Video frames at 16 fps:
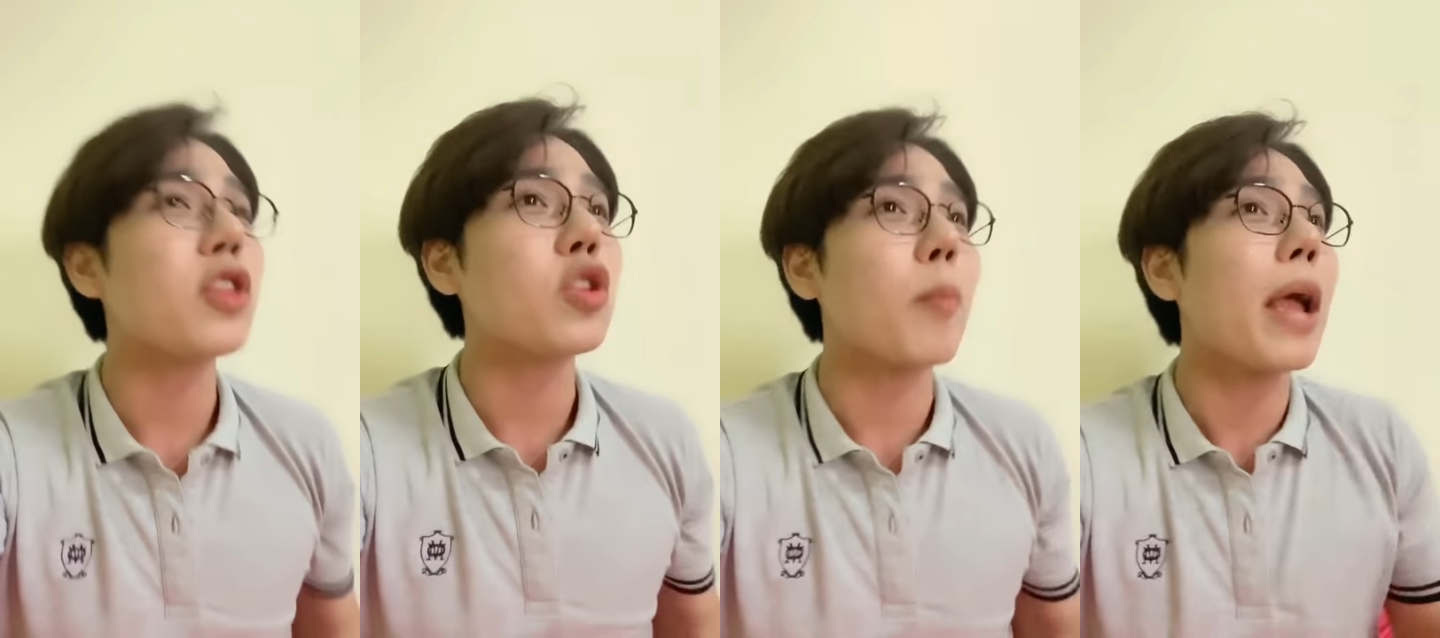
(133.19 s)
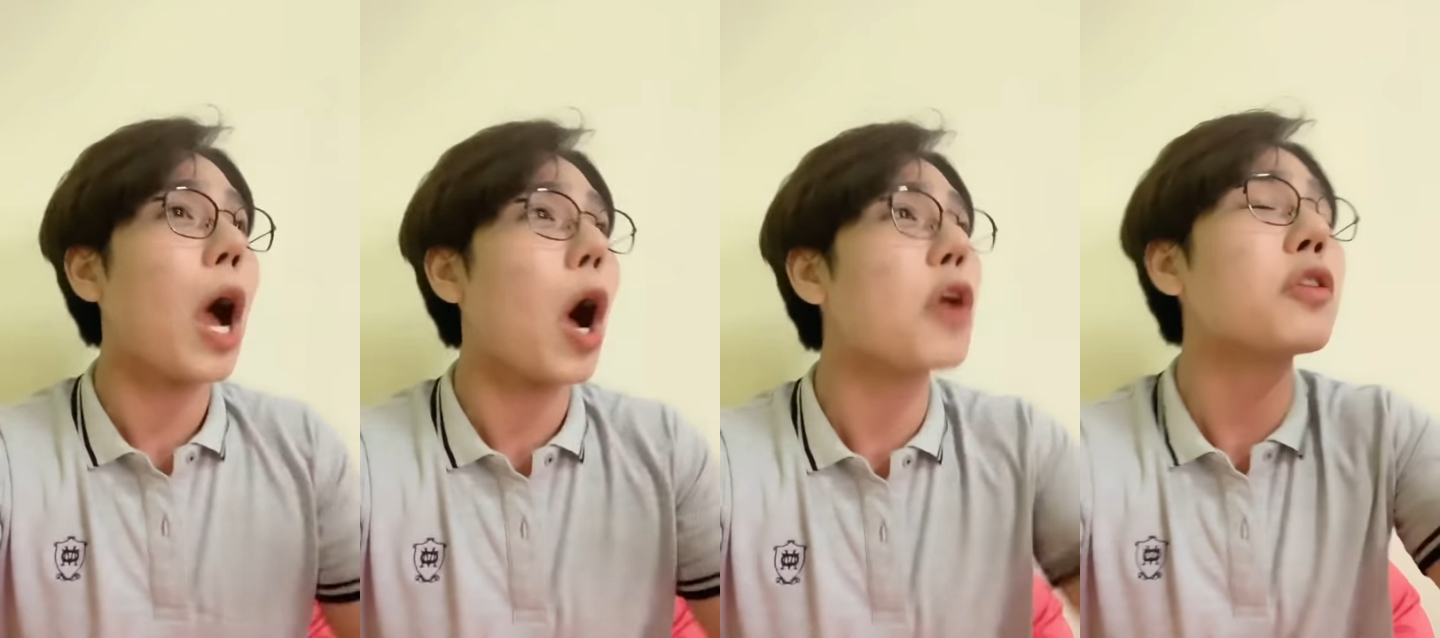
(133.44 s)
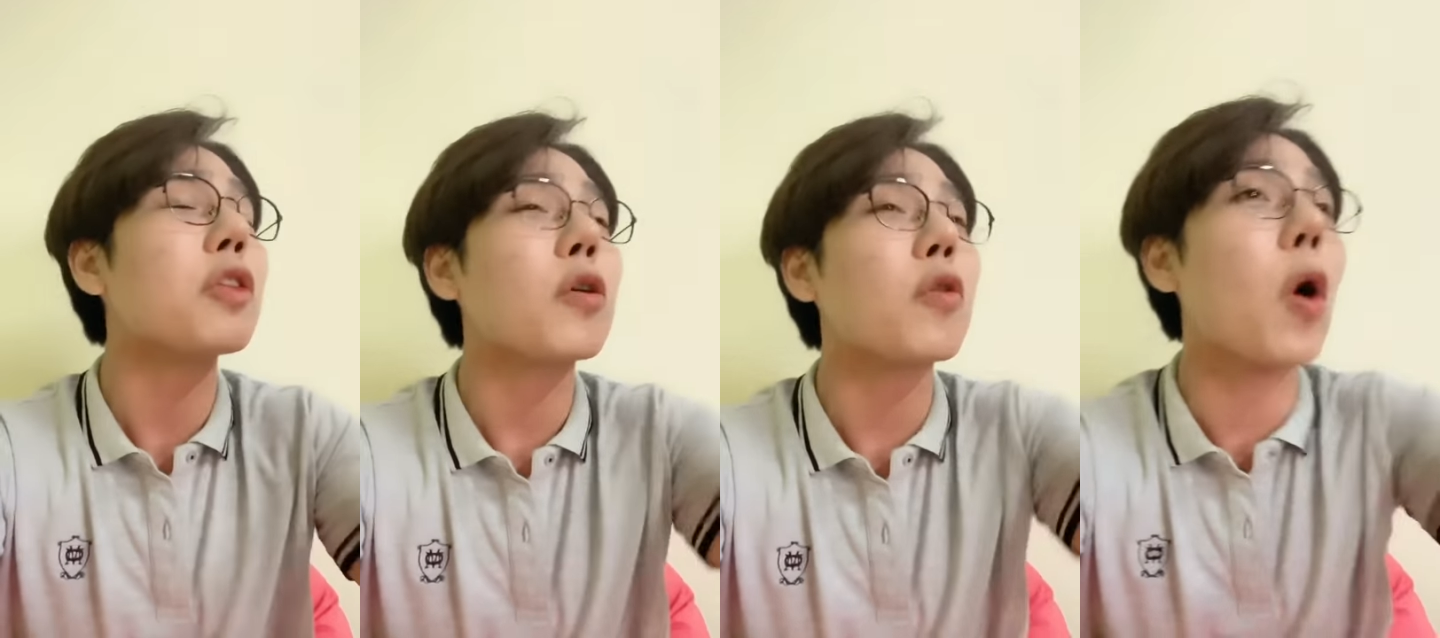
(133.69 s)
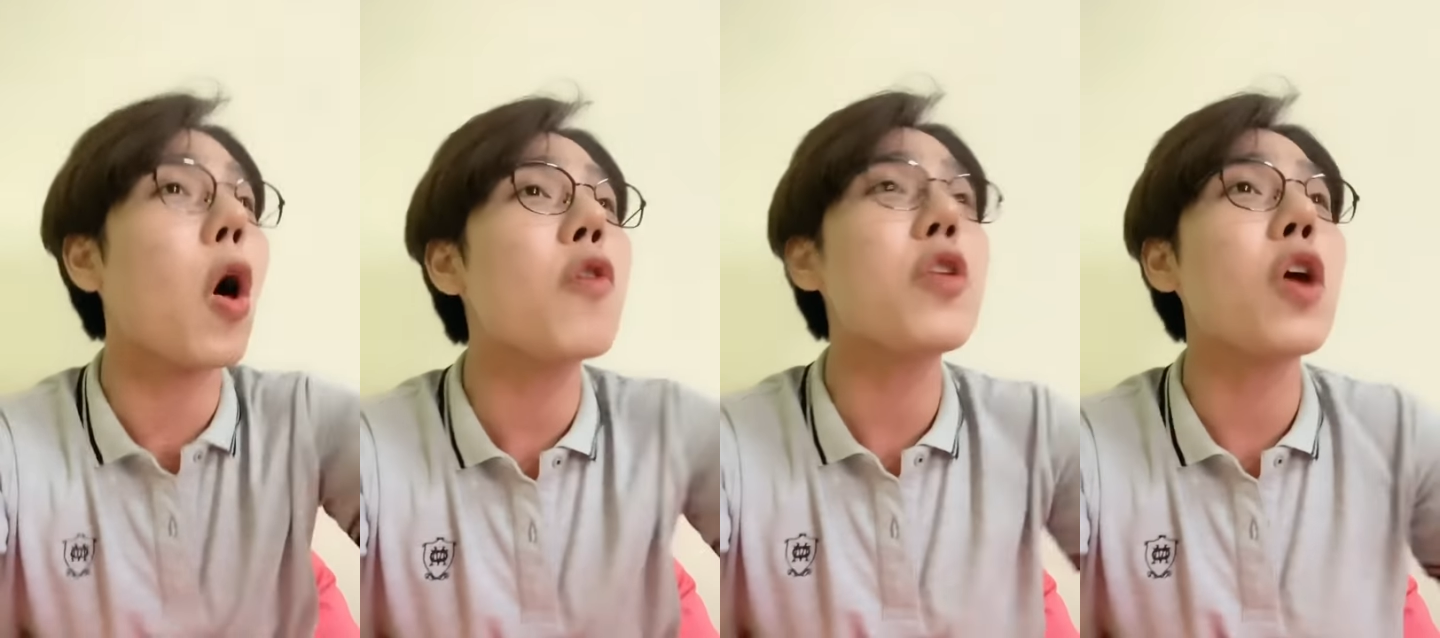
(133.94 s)
Tụi bay hói cho tao
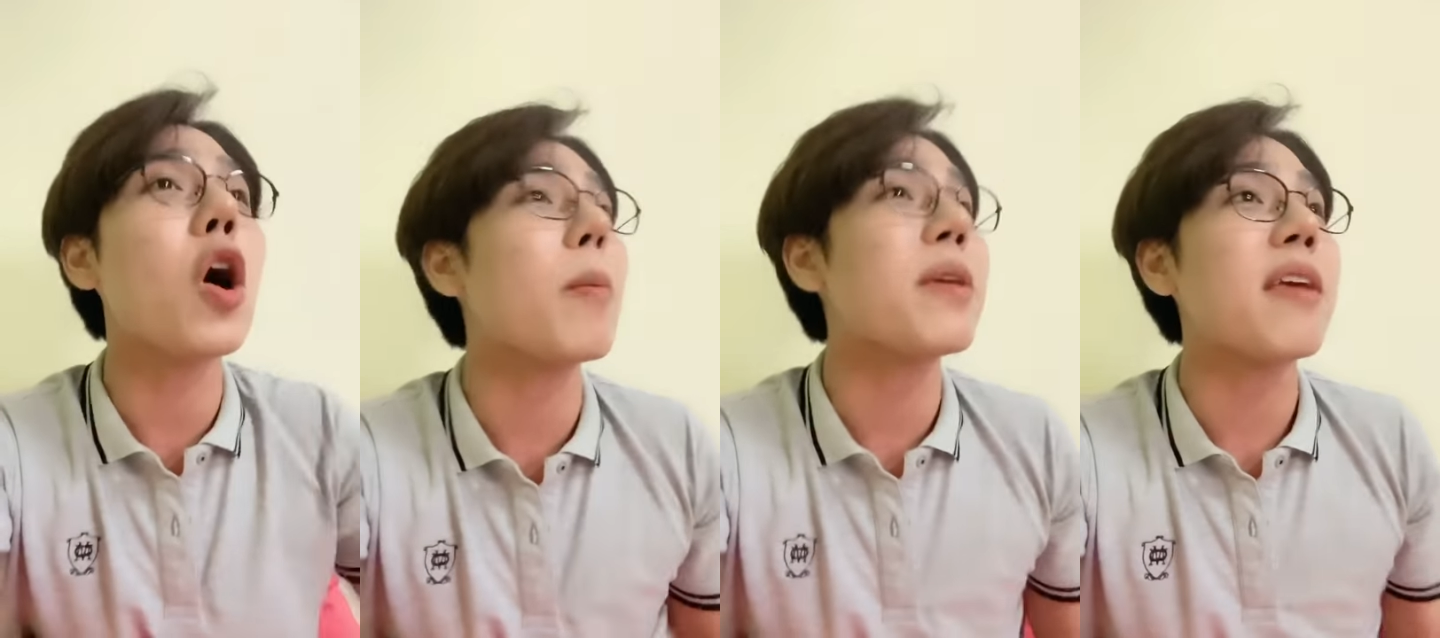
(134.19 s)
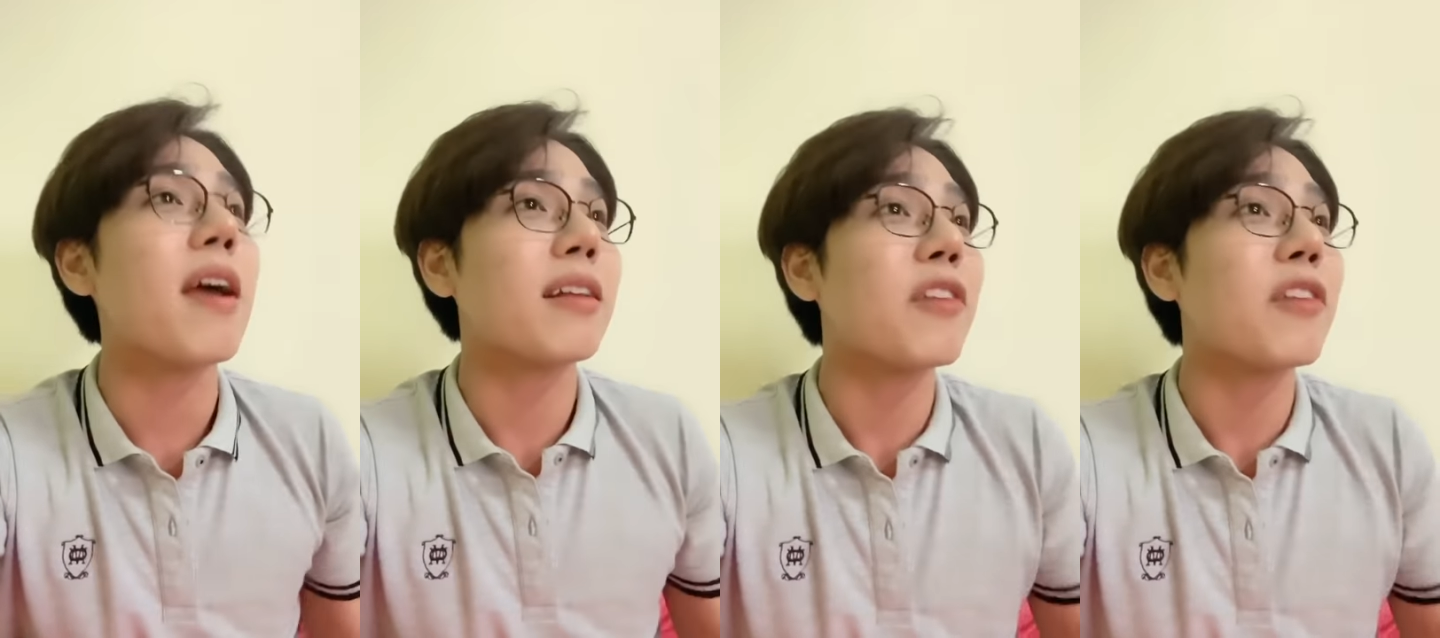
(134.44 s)
cố vô, bây giờ